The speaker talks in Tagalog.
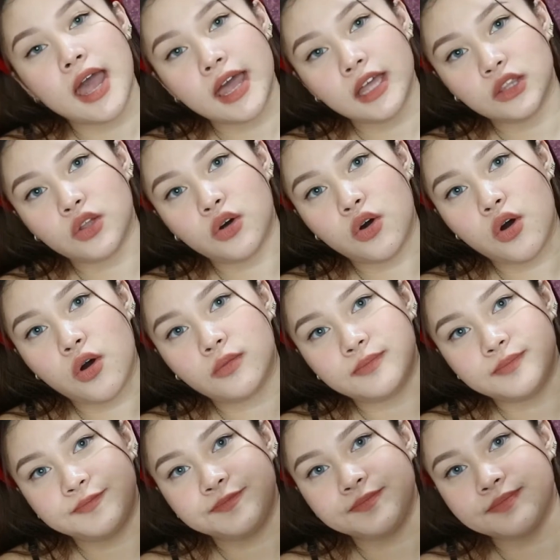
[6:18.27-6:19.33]
eto.
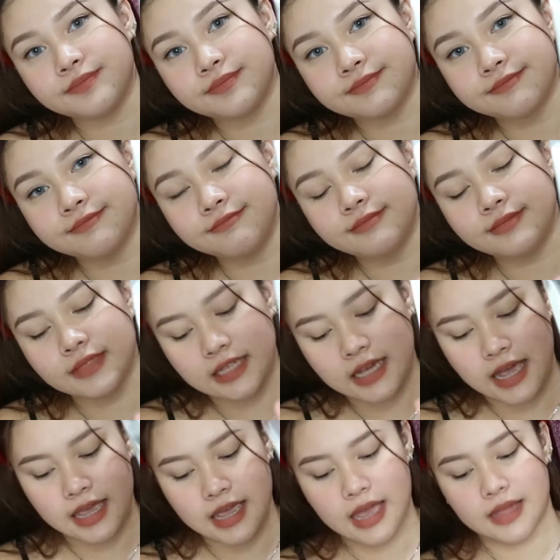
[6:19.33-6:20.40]

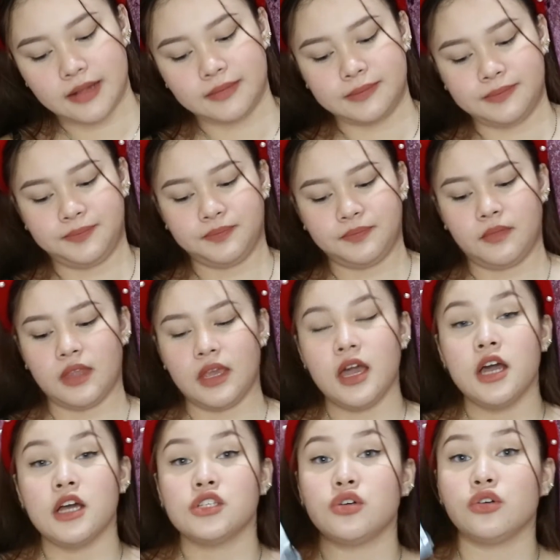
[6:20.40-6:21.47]
Ayan.
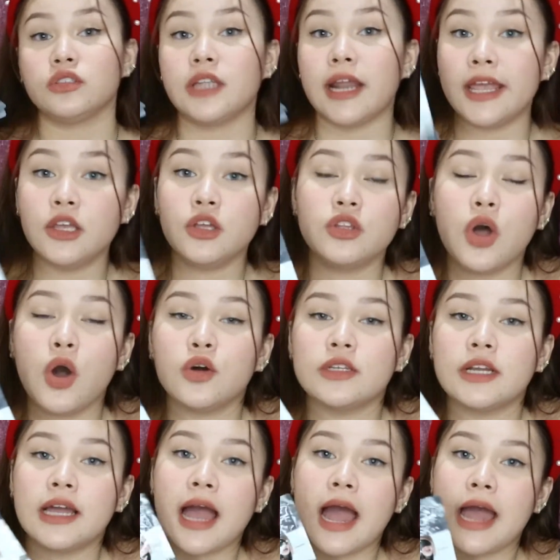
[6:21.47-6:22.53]
So, try nyo to
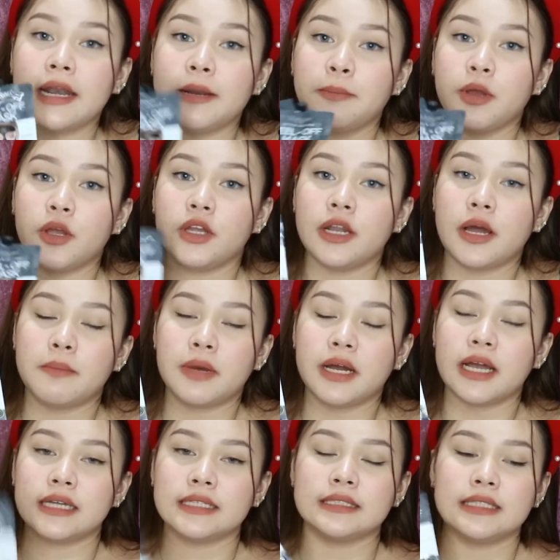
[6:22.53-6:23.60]
kung naghahanap kayo ng
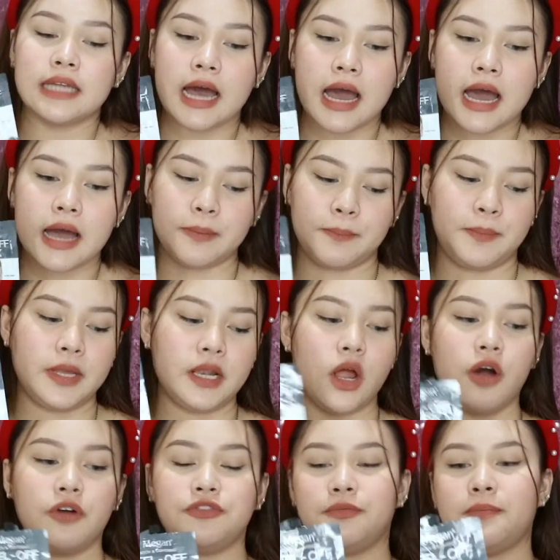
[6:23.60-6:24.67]
magandang
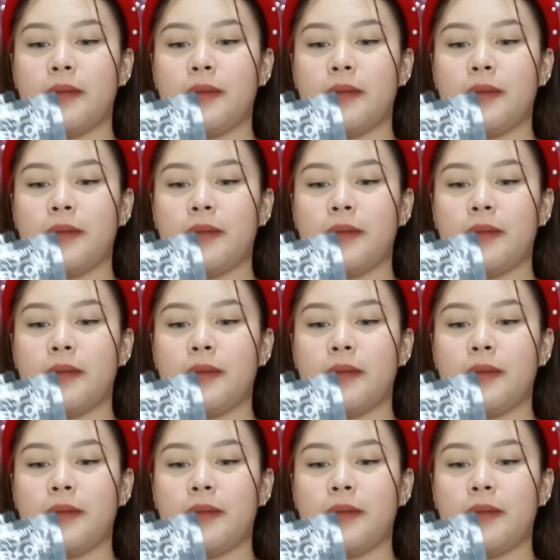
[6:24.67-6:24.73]
peel-off